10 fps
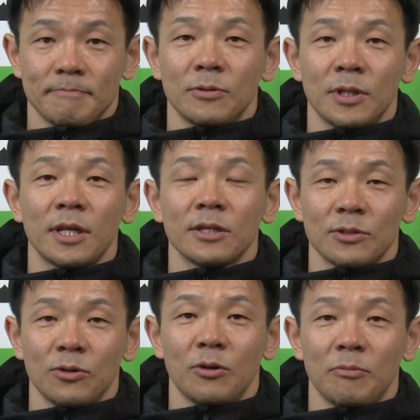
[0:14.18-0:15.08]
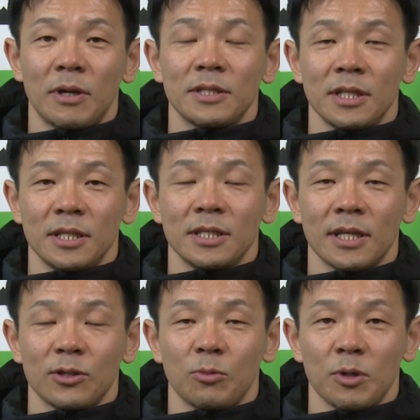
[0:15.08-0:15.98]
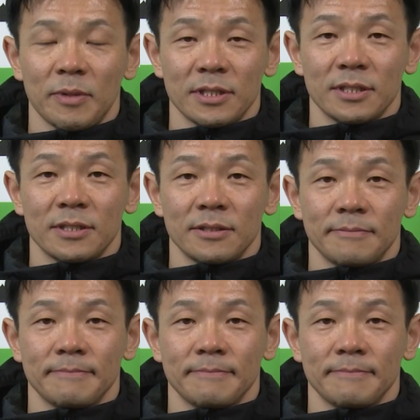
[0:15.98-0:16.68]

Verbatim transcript: 根田君の番手に行きたいと思います